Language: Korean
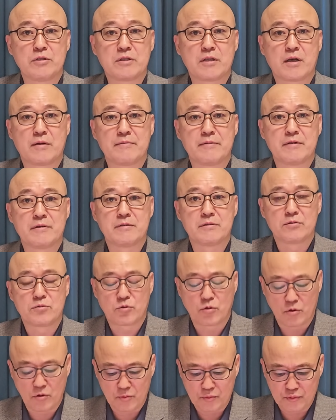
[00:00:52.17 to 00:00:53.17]
있다면
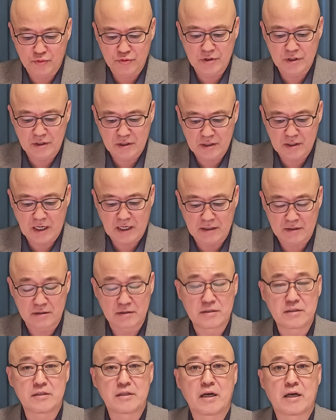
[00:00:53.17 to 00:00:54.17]
또 부결을 할
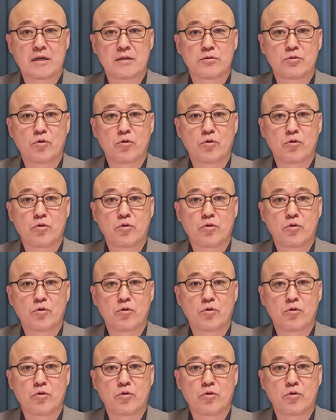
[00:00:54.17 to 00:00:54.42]
것이다.